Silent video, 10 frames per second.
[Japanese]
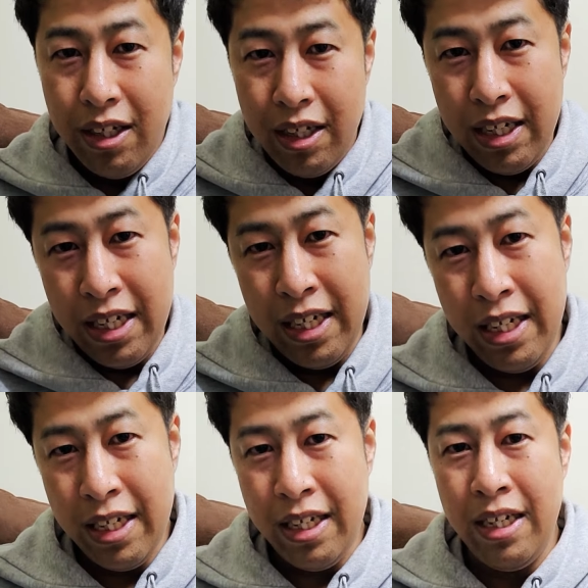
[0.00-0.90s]

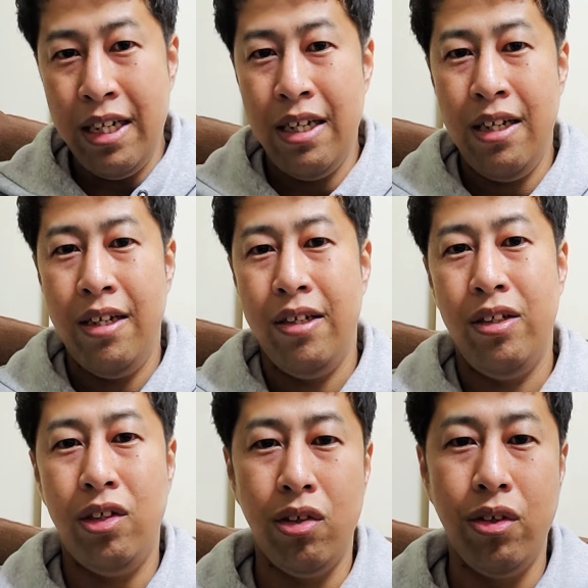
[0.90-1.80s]

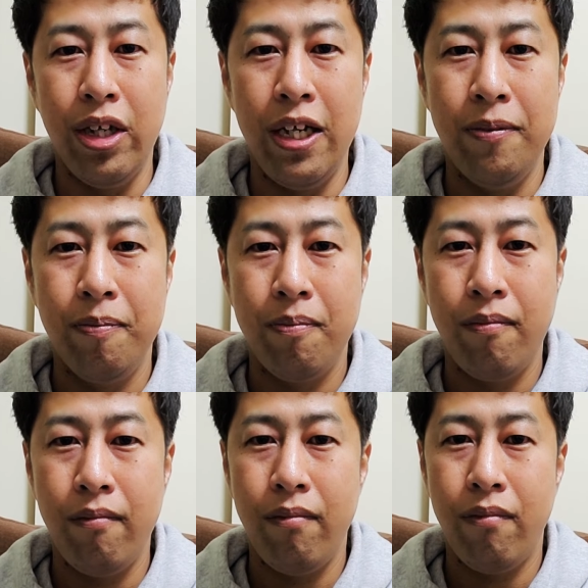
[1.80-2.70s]
えー、ちょっとね、
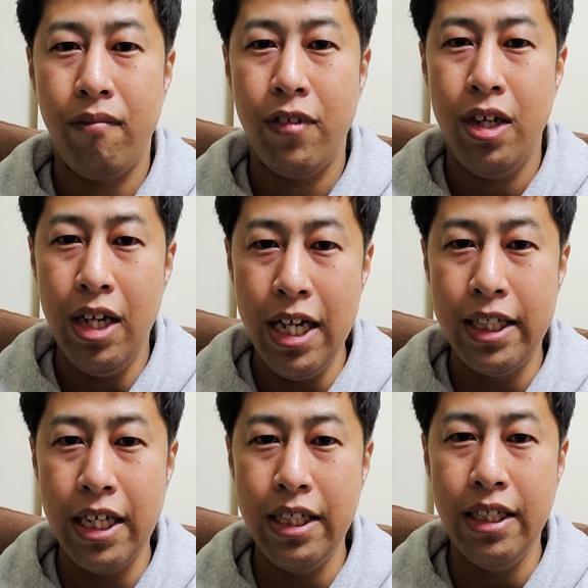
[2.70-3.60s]
冷
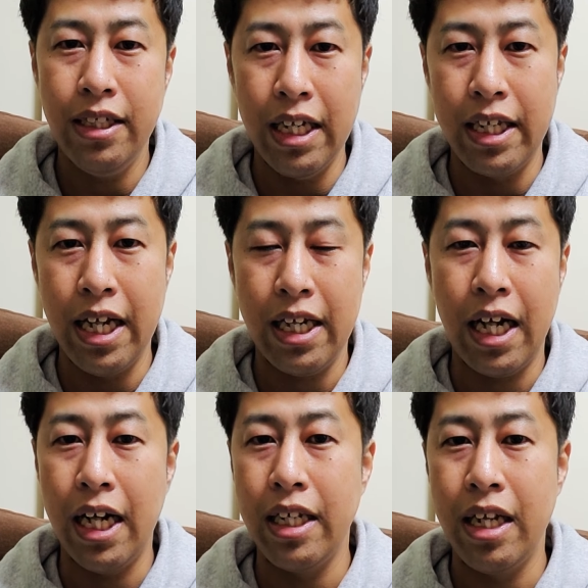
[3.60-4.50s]
静になって
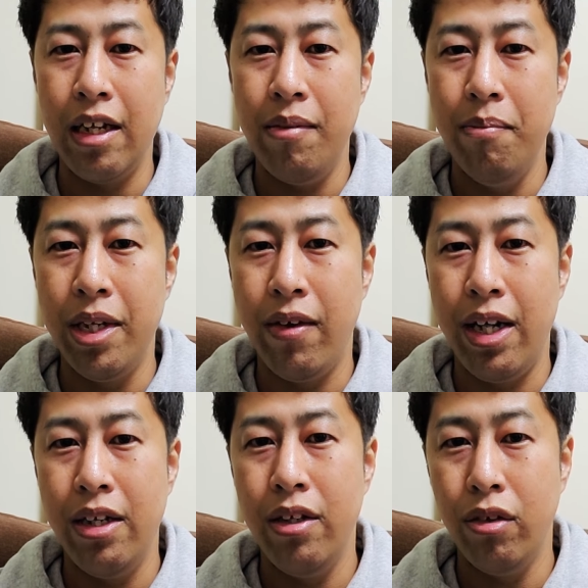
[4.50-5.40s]
考えてみて
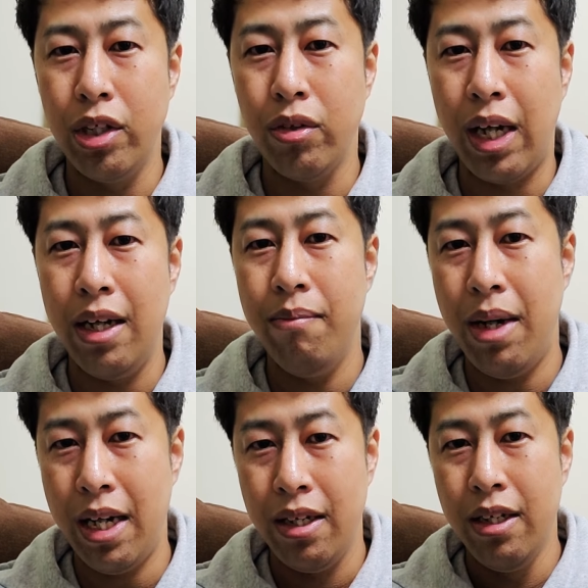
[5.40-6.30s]
はどうでしょうか。
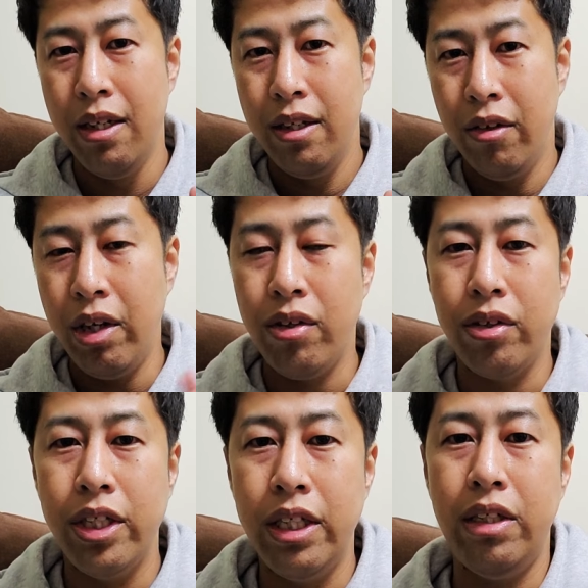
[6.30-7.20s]
まあ、どんなこと
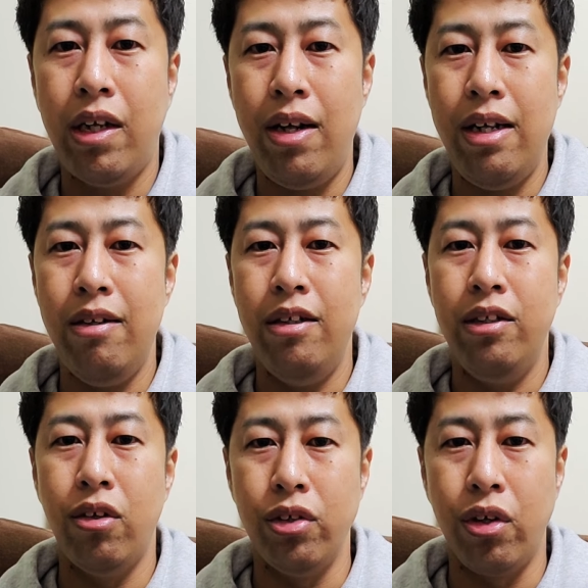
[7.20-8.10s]
を信じるかは
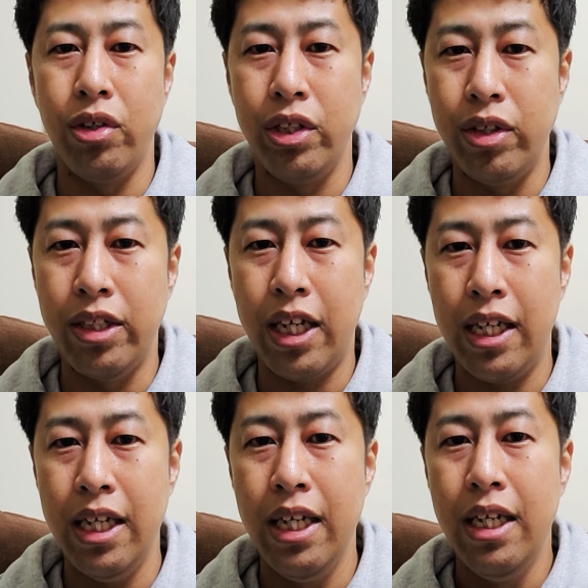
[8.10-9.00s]
その人の自由ですか
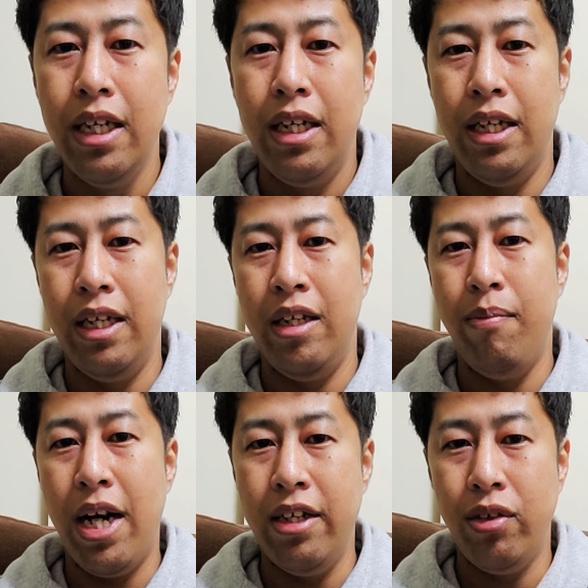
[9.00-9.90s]
らね、えー、
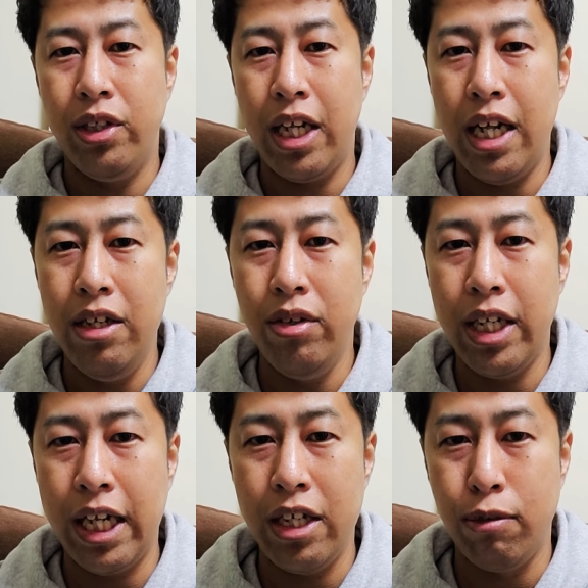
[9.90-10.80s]
周りに押し付けないように
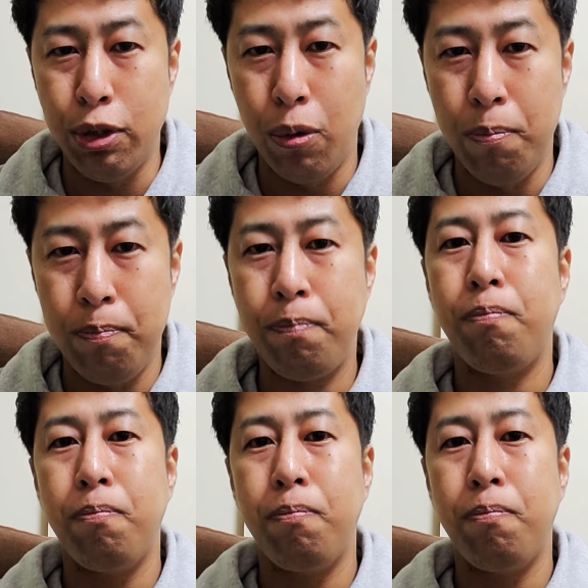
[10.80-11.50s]
だけしましょう。